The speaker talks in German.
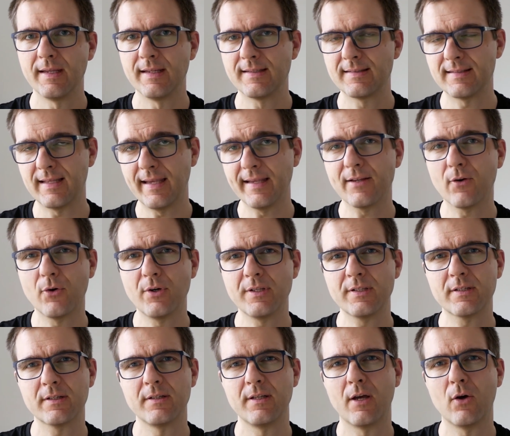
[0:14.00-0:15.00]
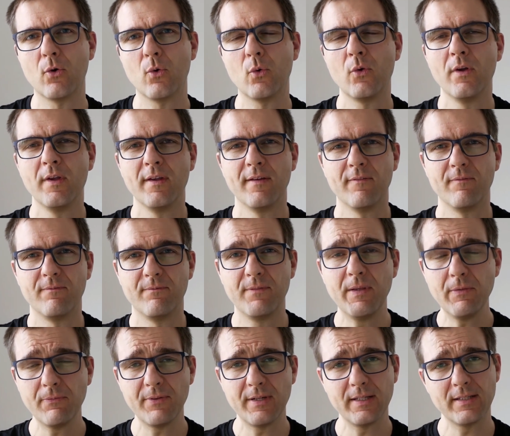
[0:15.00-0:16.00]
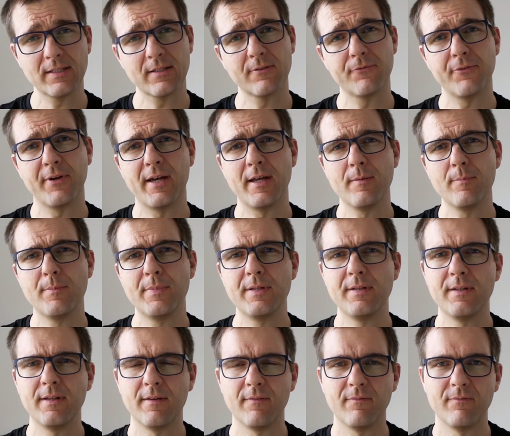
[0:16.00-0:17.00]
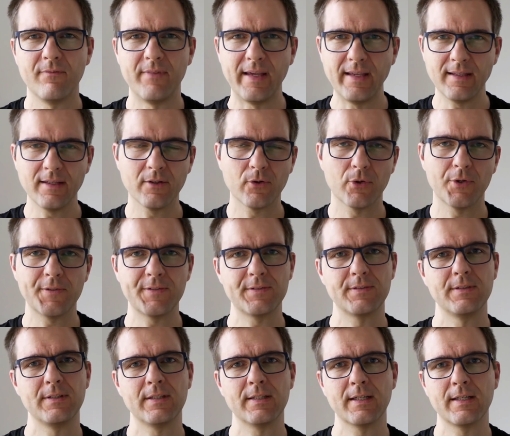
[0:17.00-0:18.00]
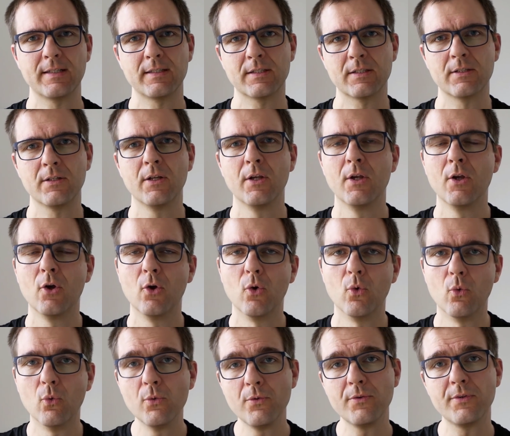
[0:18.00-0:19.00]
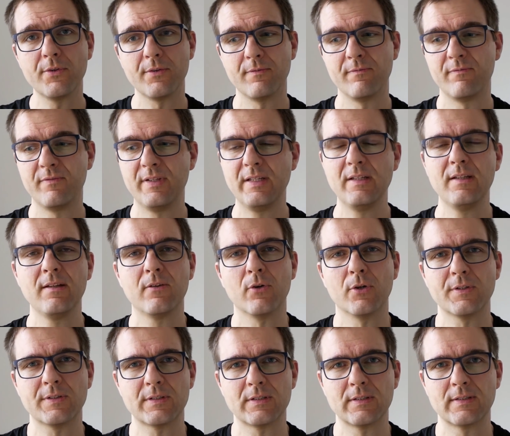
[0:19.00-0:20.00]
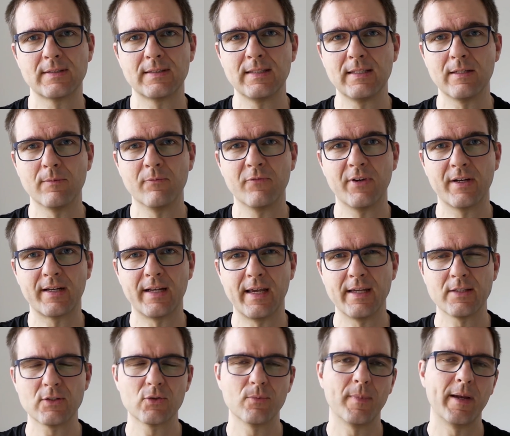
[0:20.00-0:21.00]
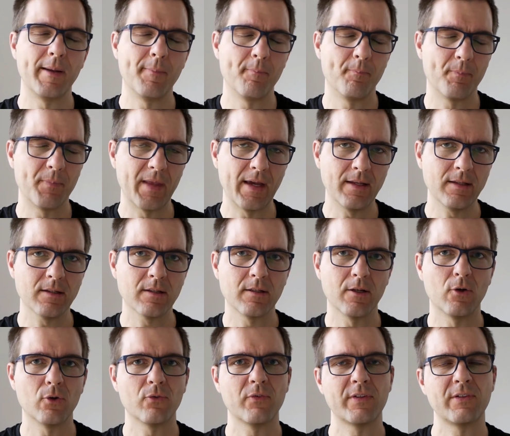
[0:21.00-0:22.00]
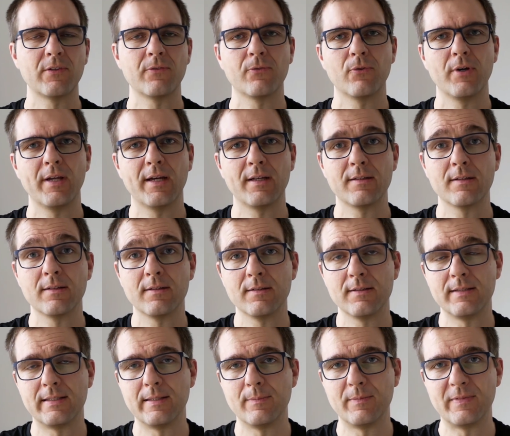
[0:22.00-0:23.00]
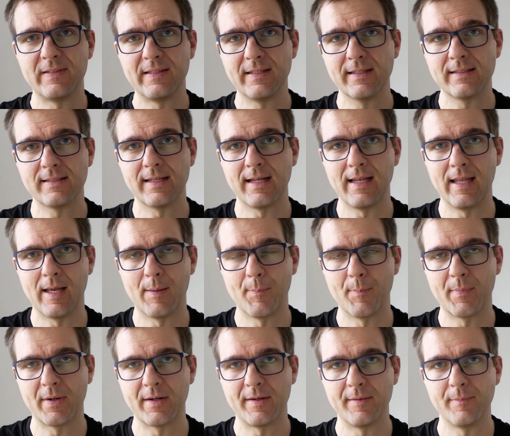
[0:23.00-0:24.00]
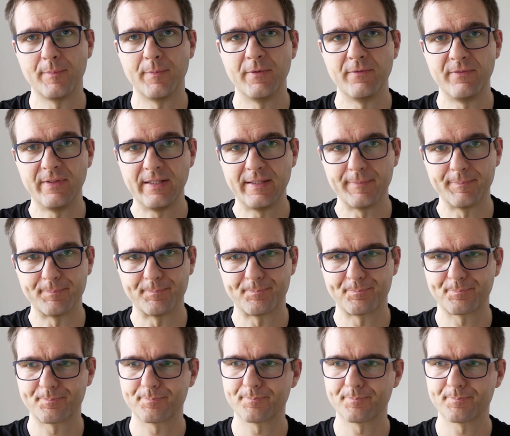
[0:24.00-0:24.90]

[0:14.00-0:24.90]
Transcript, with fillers: Ich zeige euch genau, wie viel ich gefahren bin, welche Kosten ich hatte und wie die Kosten sich im Vergleich zu meinem anderen Auto, was ich vorher hatte, dem Seat Alhambra, bewegen.